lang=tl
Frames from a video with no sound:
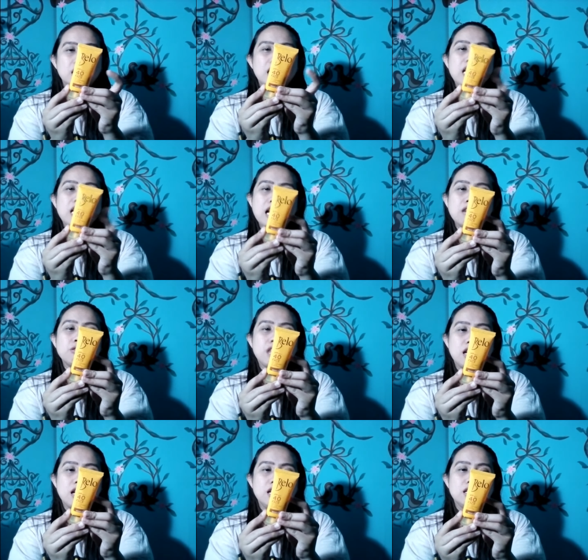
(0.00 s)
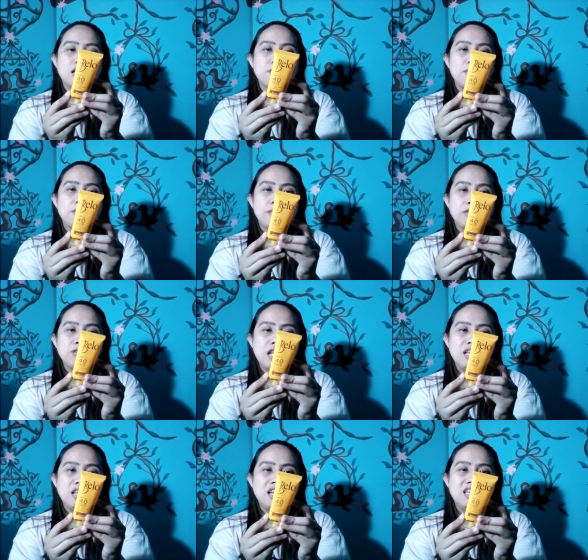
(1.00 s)
kailangan ko talaga siyang
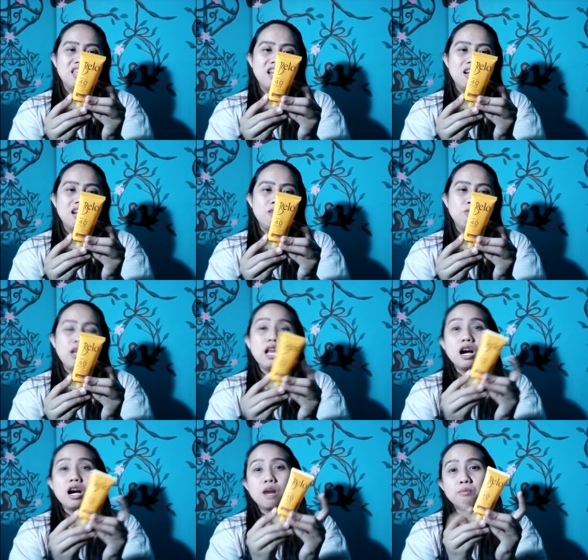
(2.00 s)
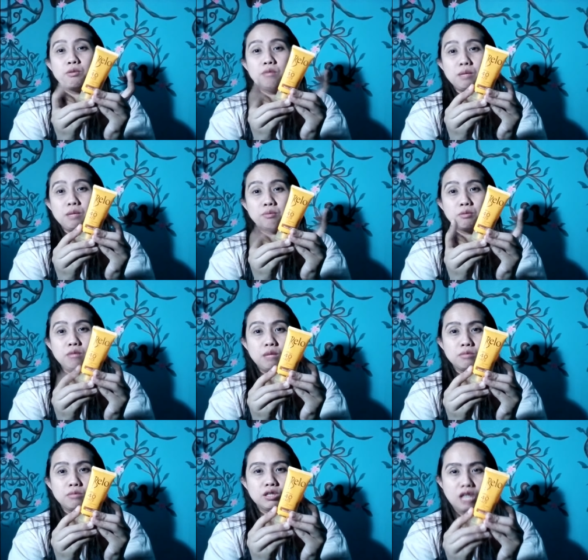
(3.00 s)
mapatunayan na walang
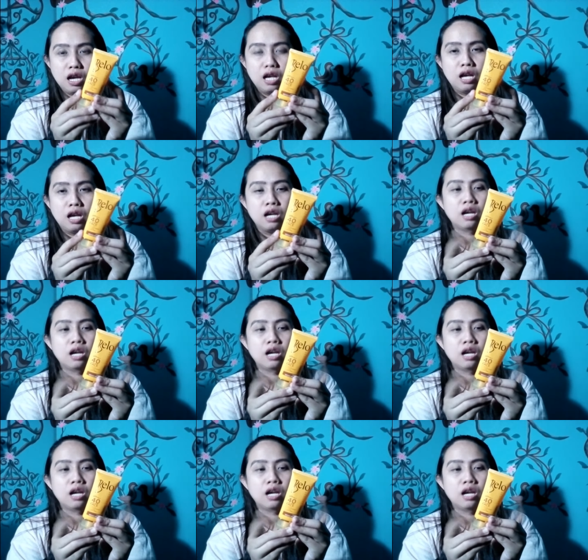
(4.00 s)
kaproble-problema siya.